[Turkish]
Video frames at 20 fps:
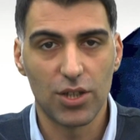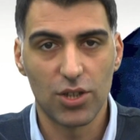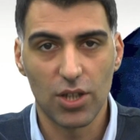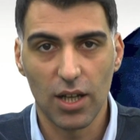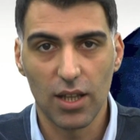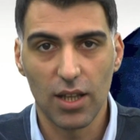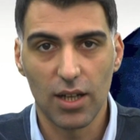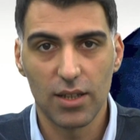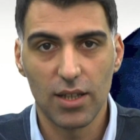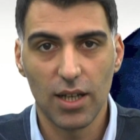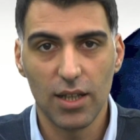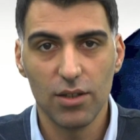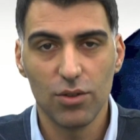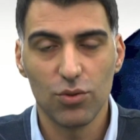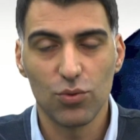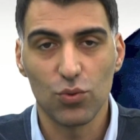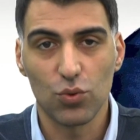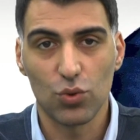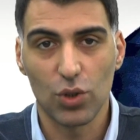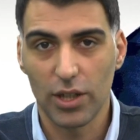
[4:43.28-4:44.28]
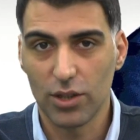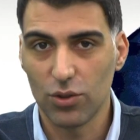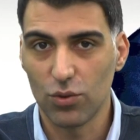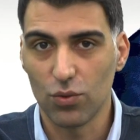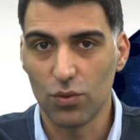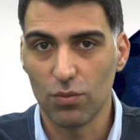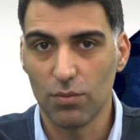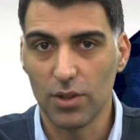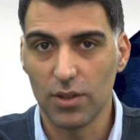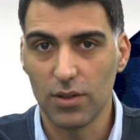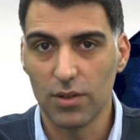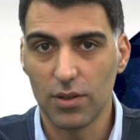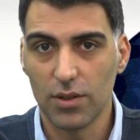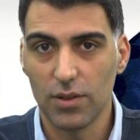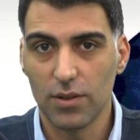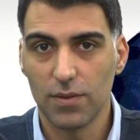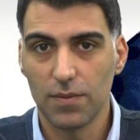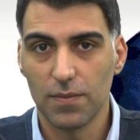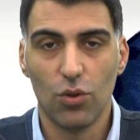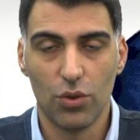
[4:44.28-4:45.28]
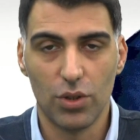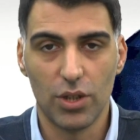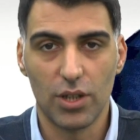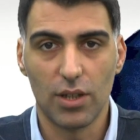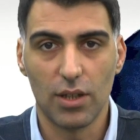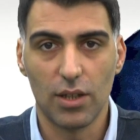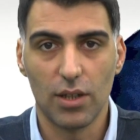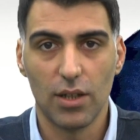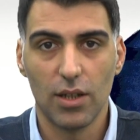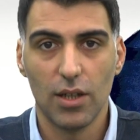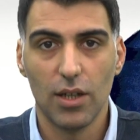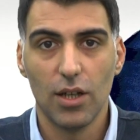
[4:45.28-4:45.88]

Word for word: eşyalardan uzak durulmalıdır. 12.